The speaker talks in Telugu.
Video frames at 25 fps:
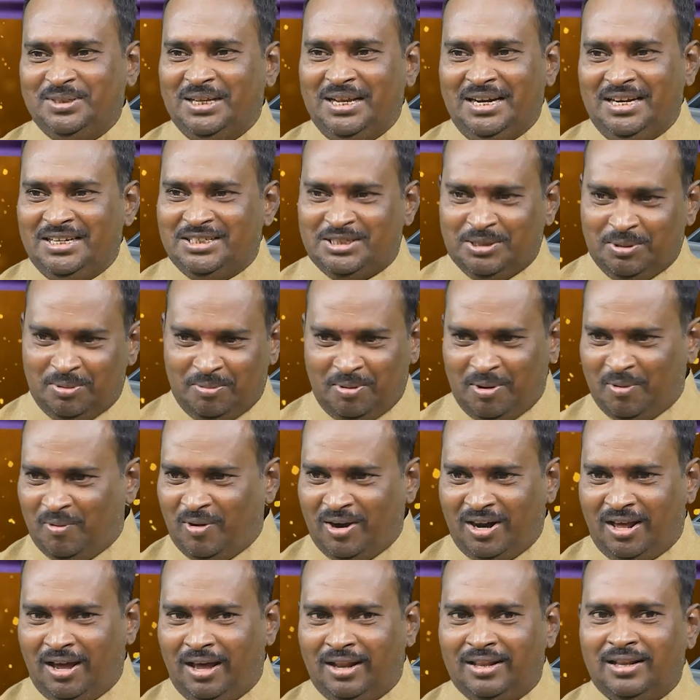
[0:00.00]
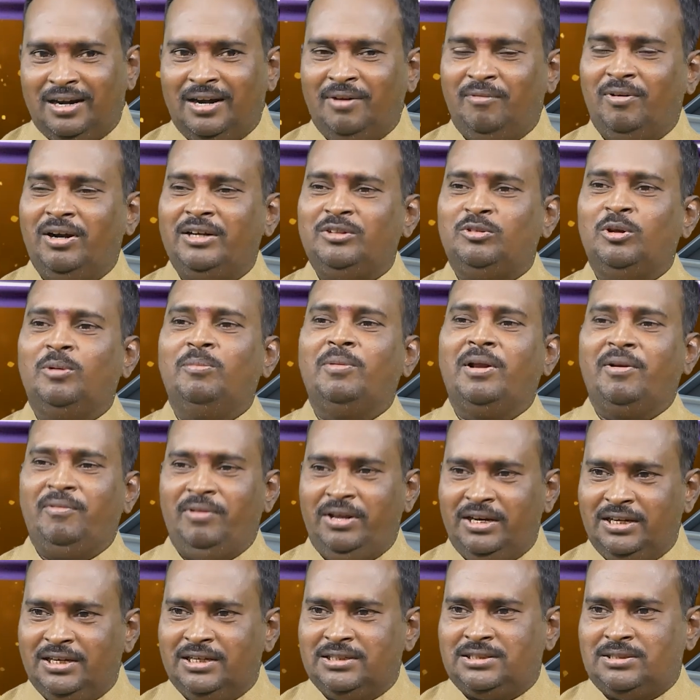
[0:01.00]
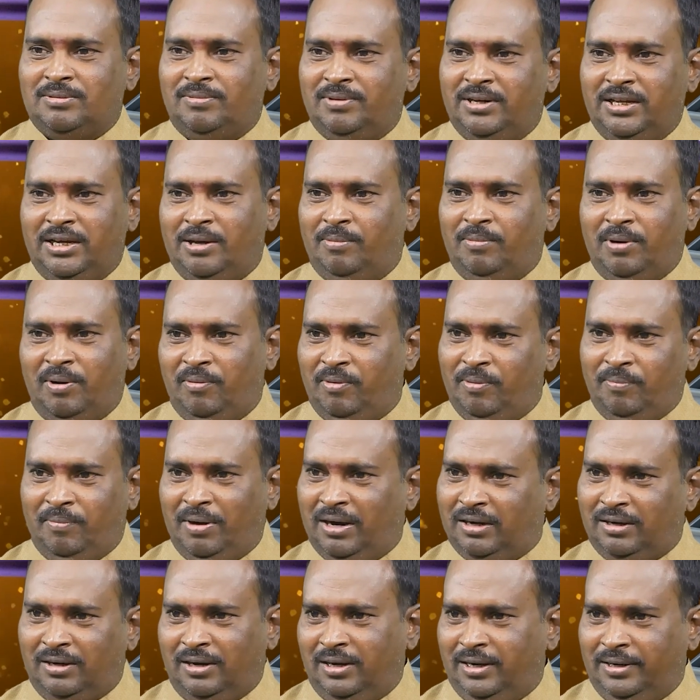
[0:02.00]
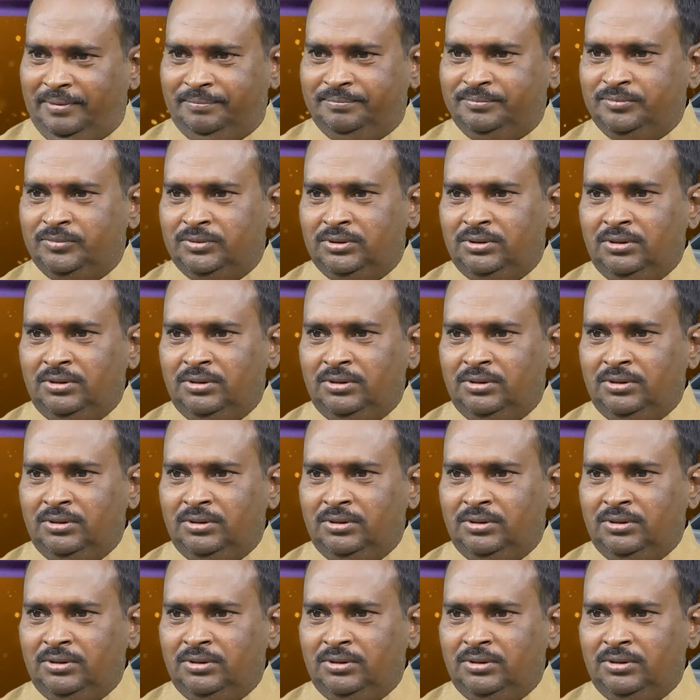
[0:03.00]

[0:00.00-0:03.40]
ఎన్ని ఇచ్చిన వాడు కాదని అంటే మనం ఏం చేస్తాం ఇంకా మనం ఏం మాట్లాడలేం